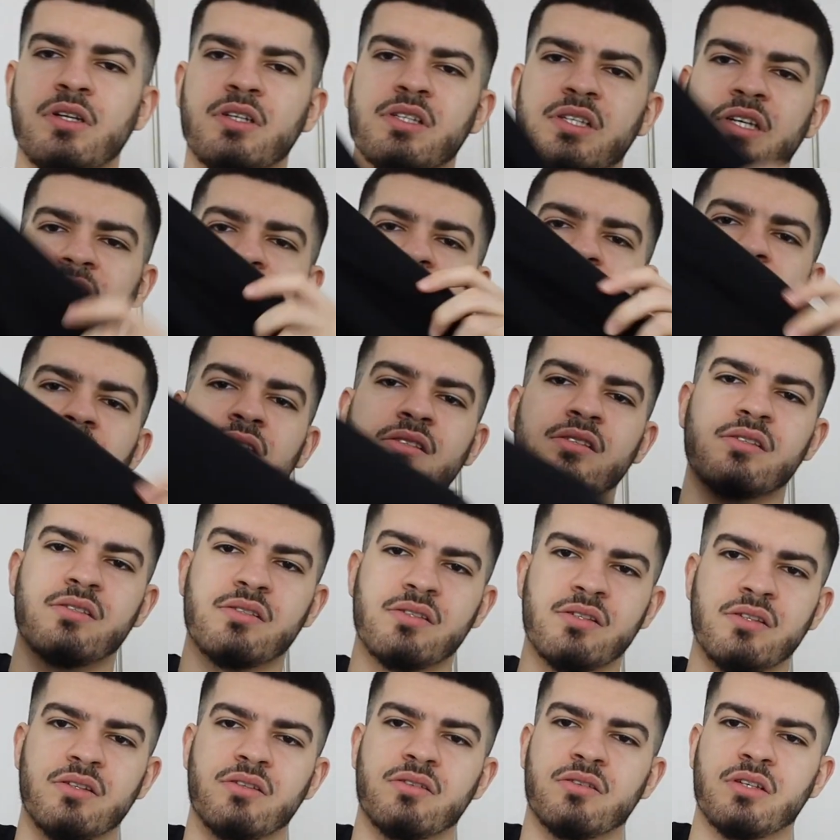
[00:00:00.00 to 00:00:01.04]
das Ganze
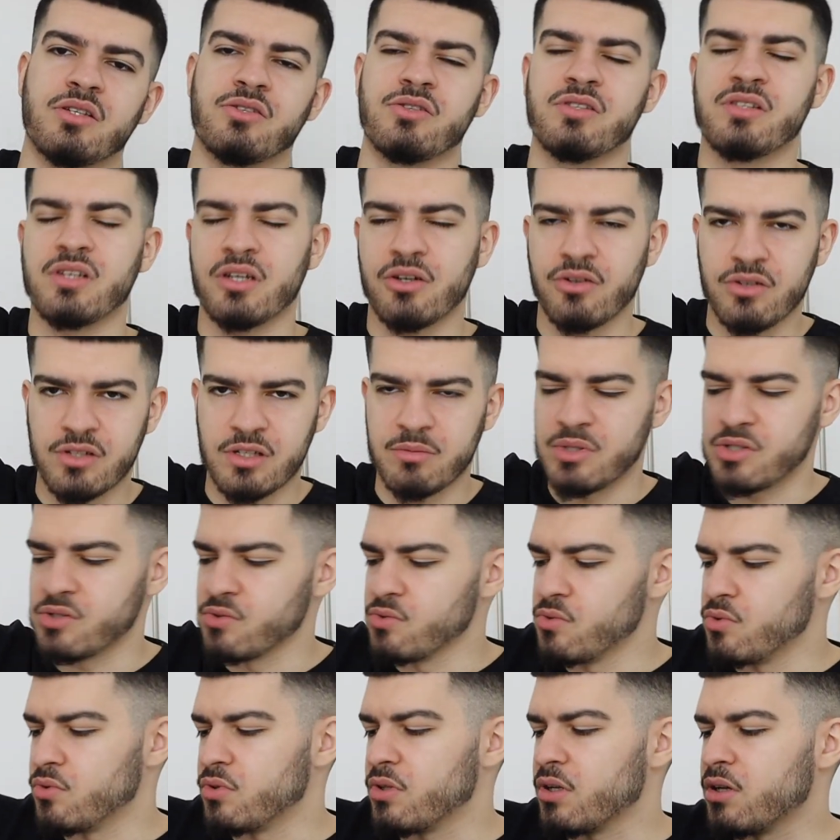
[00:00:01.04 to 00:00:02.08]
sieht, also ich zeige euch das einmal
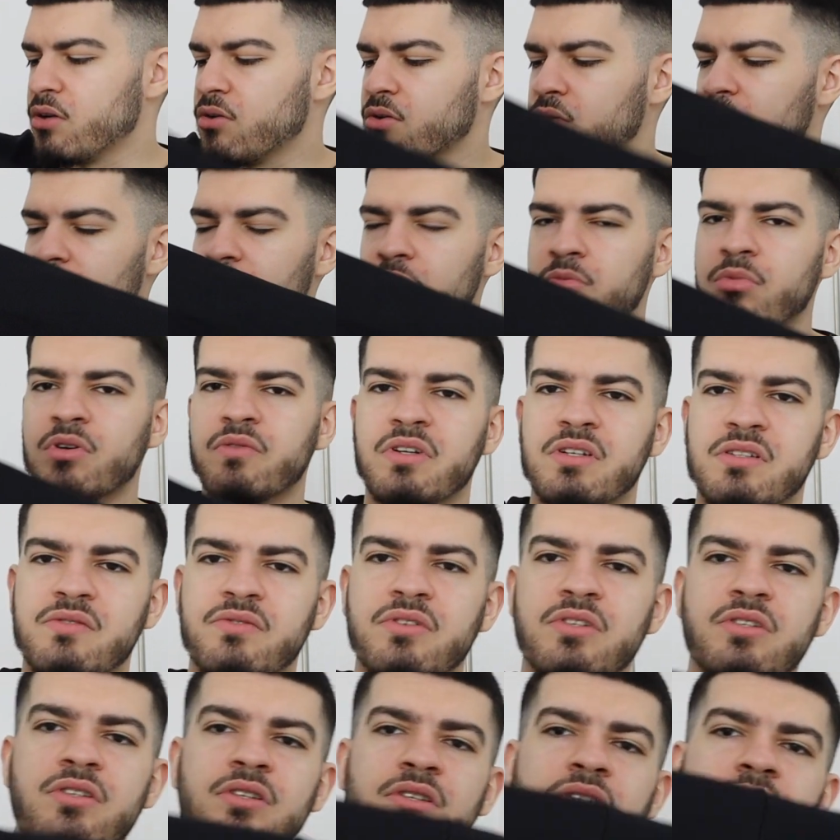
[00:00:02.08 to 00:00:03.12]
so und dann auch gleich einmal, wie das
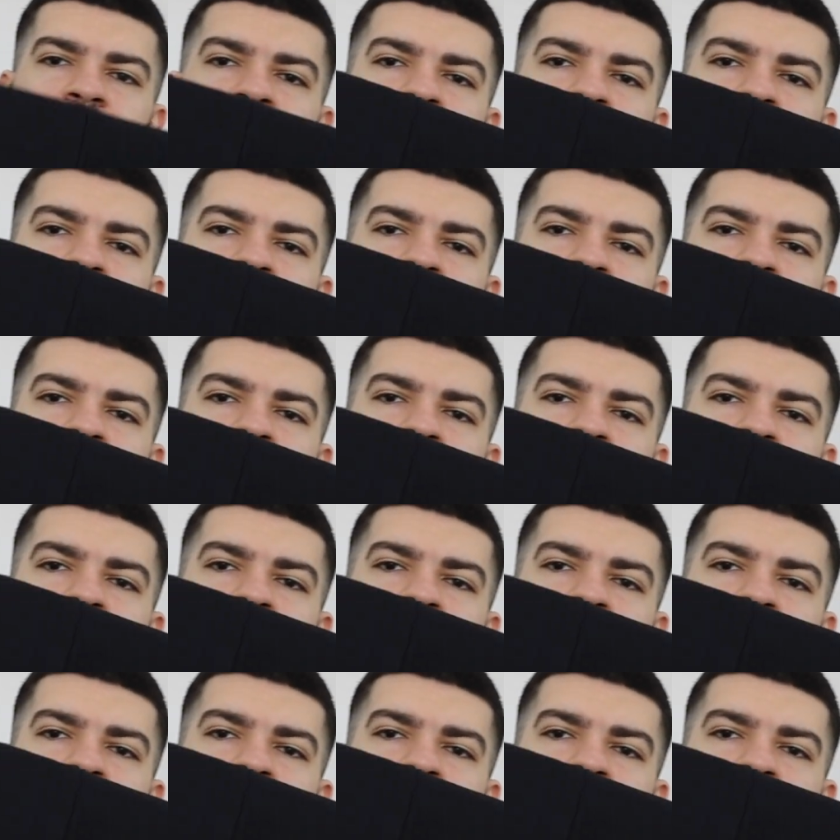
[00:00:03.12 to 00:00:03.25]
fittet.